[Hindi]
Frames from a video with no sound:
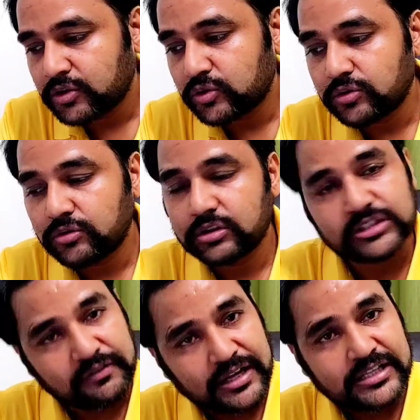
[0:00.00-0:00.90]
तो
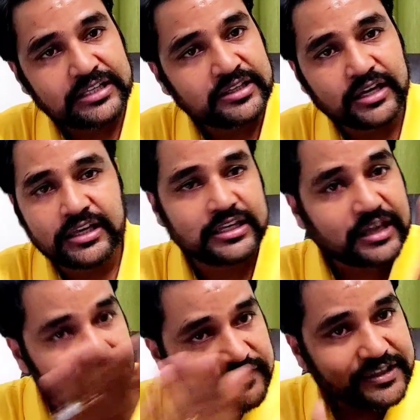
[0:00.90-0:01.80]
सवाल ये था कि
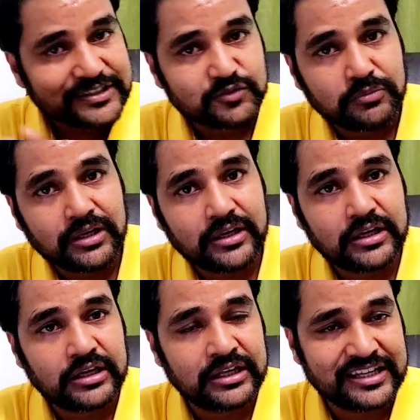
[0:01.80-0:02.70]
क्या वी में
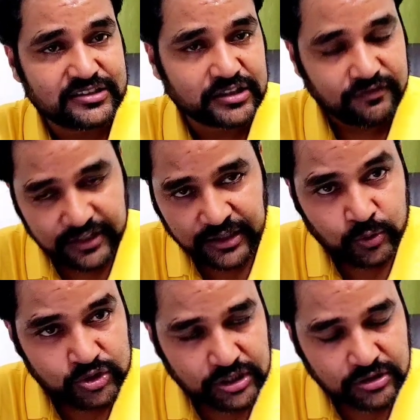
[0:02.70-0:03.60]
एन की फिटिंग
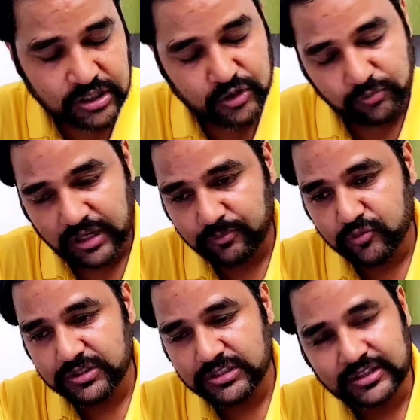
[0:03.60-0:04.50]
हो सकती है तो मैं
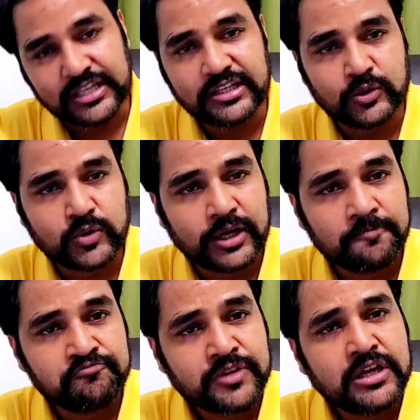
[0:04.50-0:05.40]
आपको बस इतना ही कहूंगा
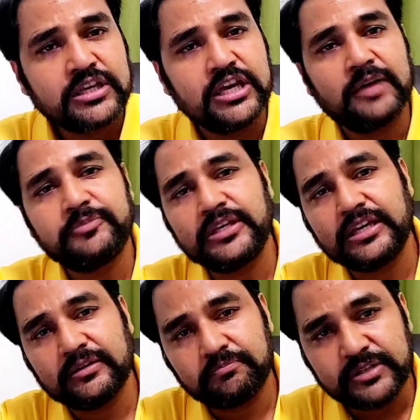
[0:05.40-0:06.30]
कि आपकी
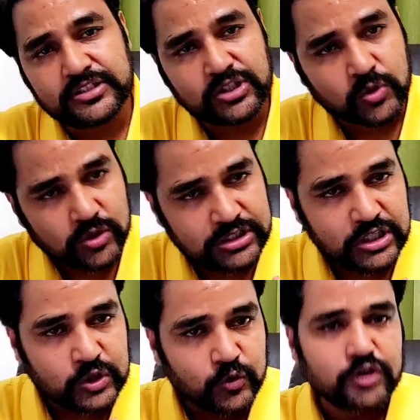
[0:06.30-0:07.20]
प्रेसी होल
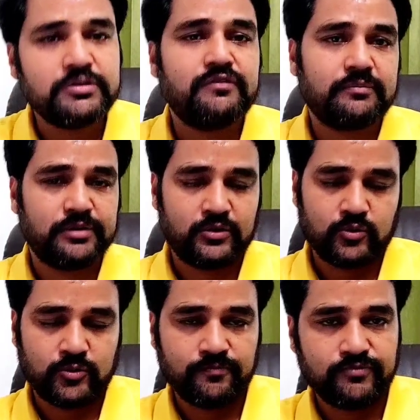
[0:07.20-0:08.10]
की कोई भी वेपन
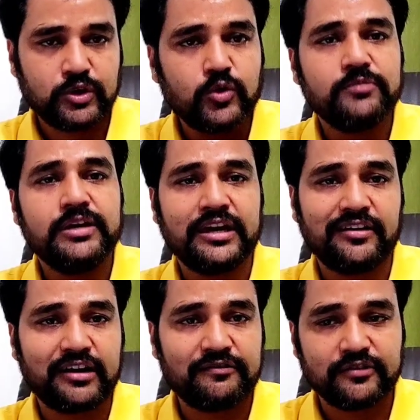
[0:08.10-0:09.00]
हो कोई भी
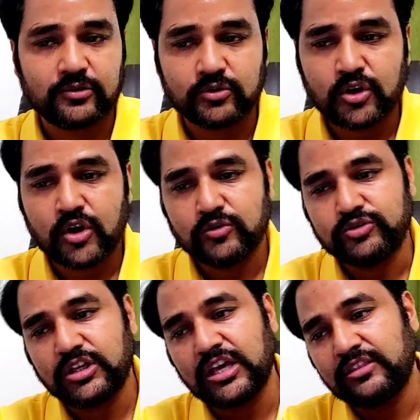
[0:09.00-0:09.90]
एयर राइफल हो
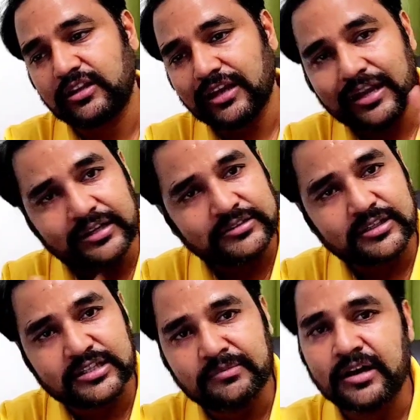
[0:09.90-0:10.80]
उसके अंदर एन
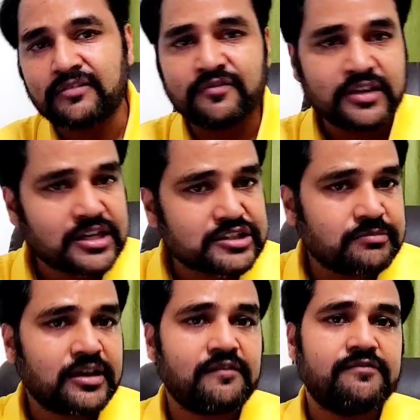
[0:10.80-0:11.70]
का सामान वी
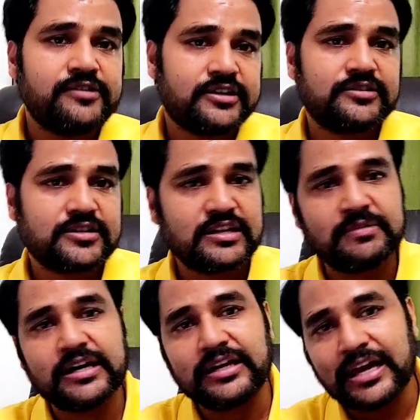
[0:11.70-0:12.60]
में वी का
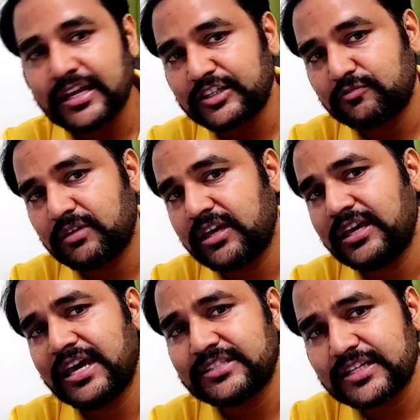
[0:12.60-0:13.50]
सामान एन
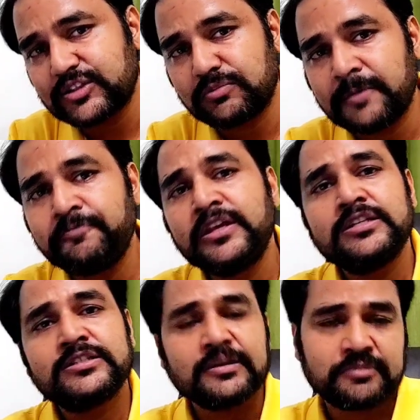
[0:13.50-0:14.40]
में एस में
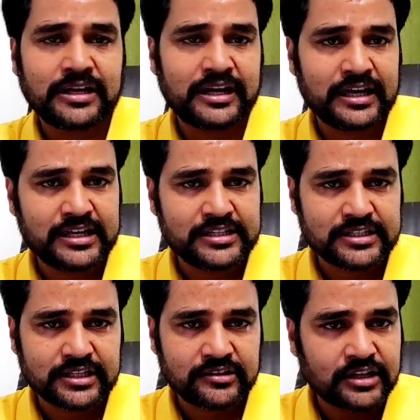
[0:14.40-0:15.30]
सबका लगाया जा
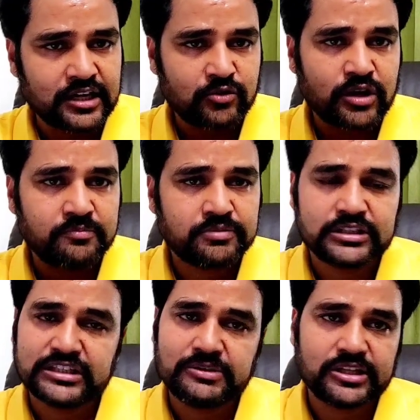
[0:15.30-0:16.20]
सकता है तो आप
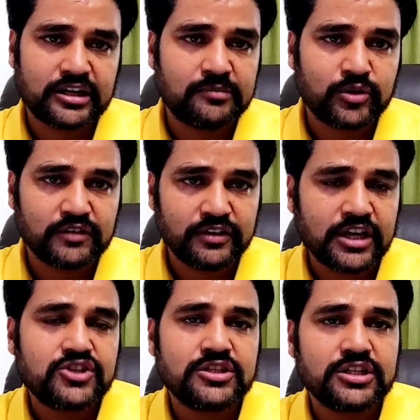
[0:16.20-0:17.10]
किसी भी तरह का
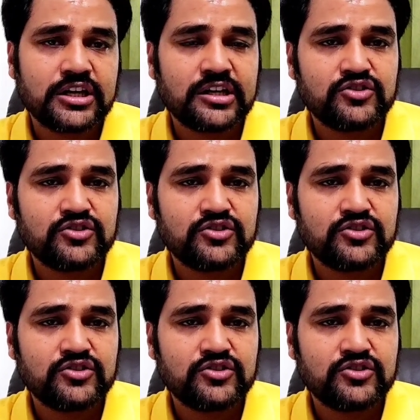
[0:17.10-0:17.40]
मॉडिफिकेशन करना